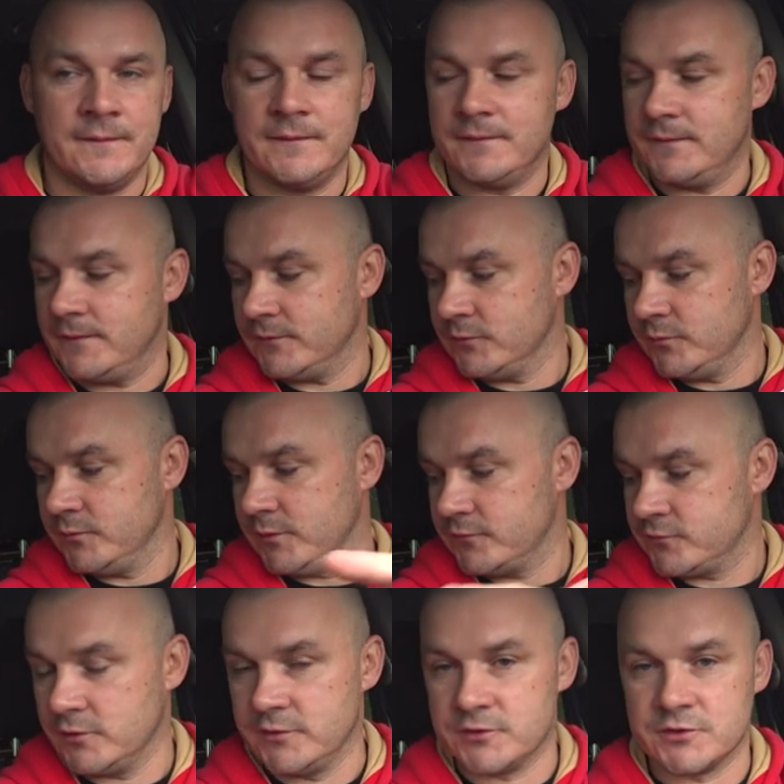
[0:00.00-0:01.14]
Э, оно у меня
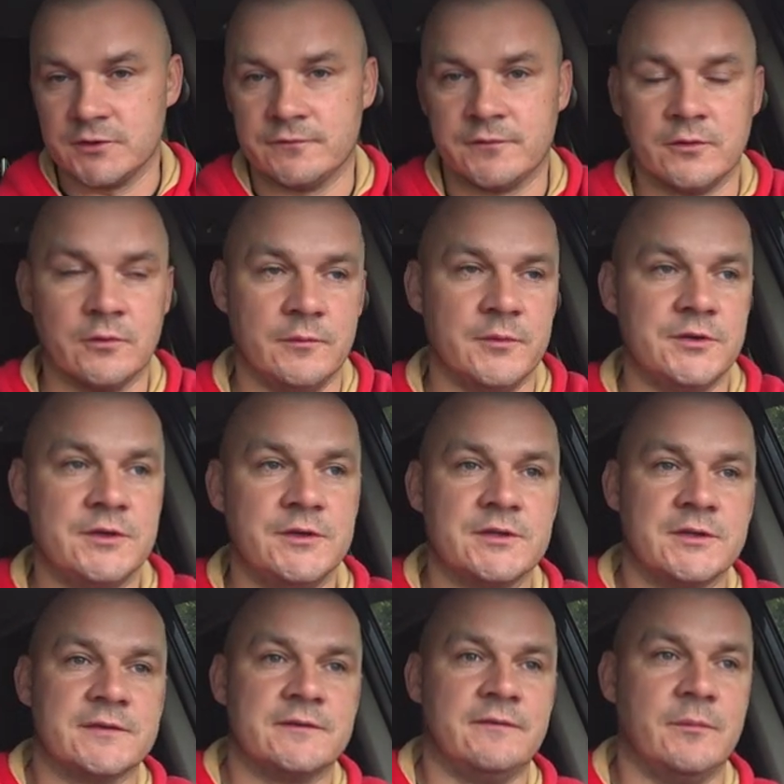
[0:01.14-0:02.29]
все лежит в коробочке.
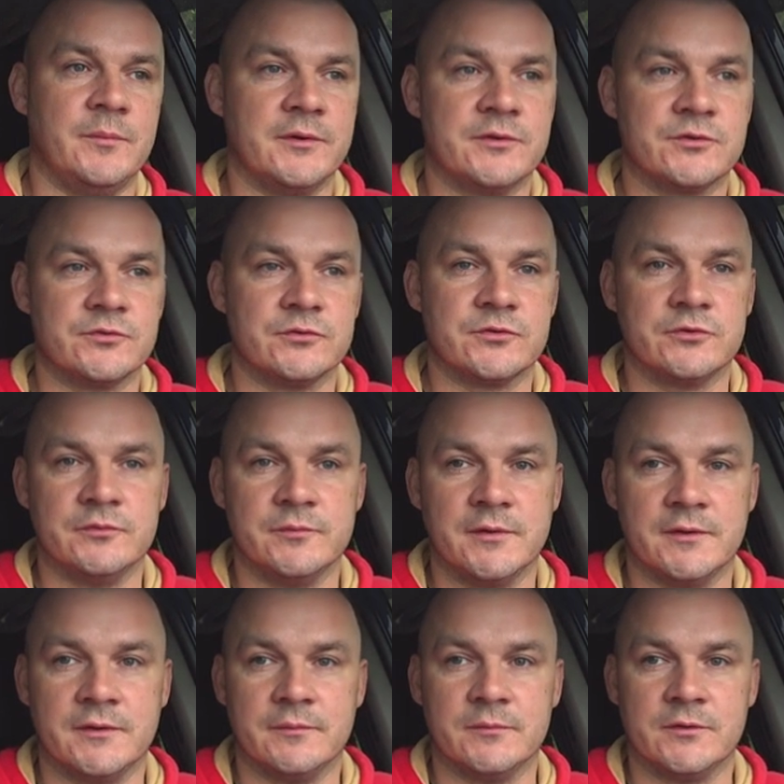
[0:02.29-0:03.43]
Сейчас я вам покажу, что у
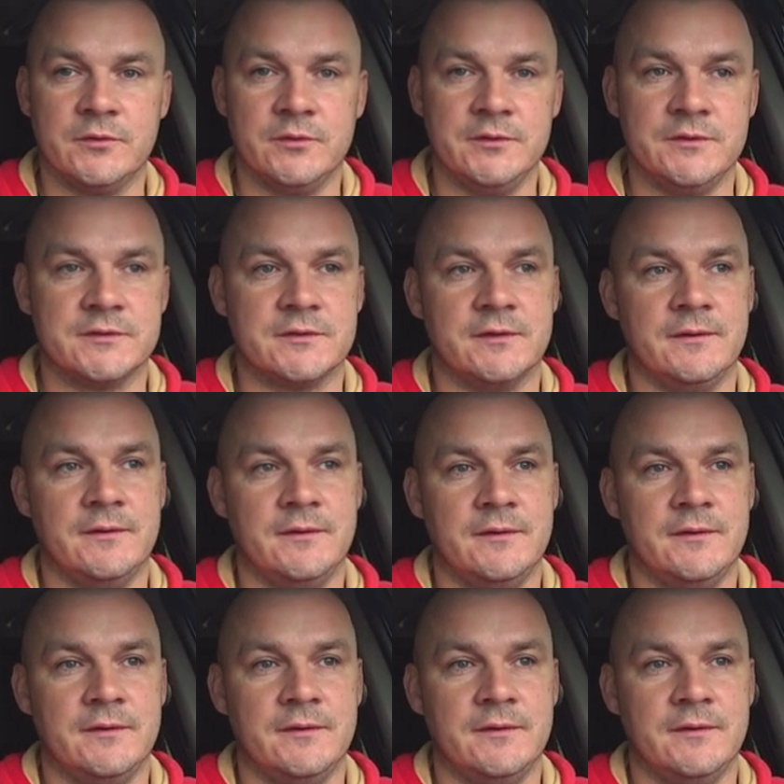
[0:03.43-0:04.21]
меня там находится.